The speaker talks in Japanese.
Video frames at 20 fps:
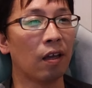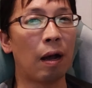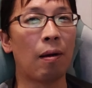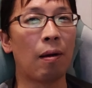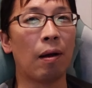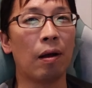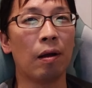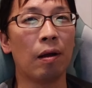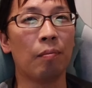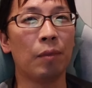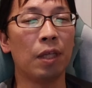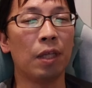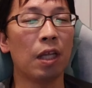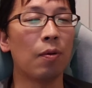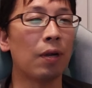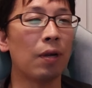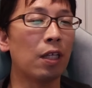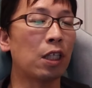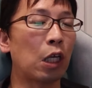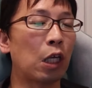まあ、みんな
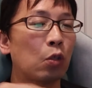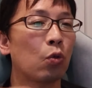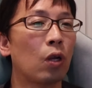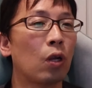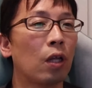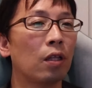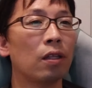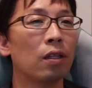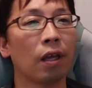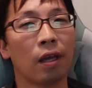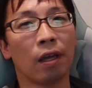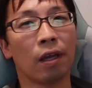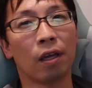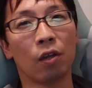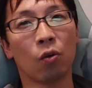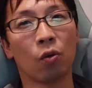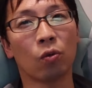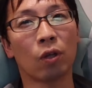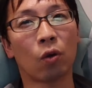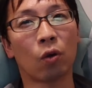はね、チャット欄でい
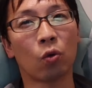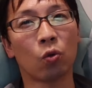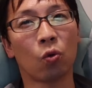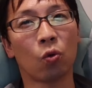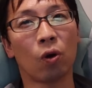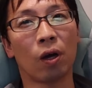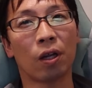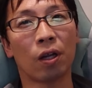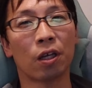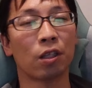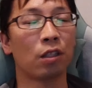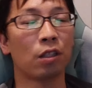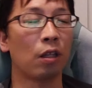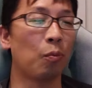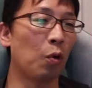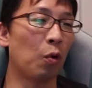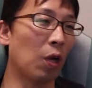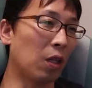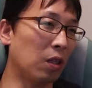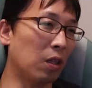ろんなことを話して
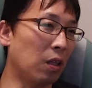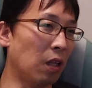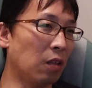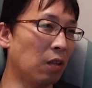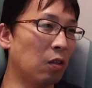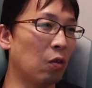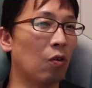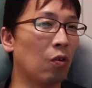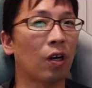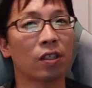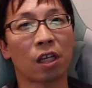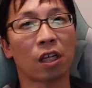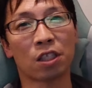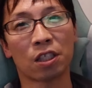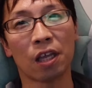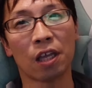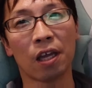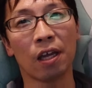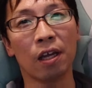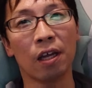もらってっていう形
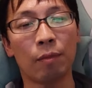で、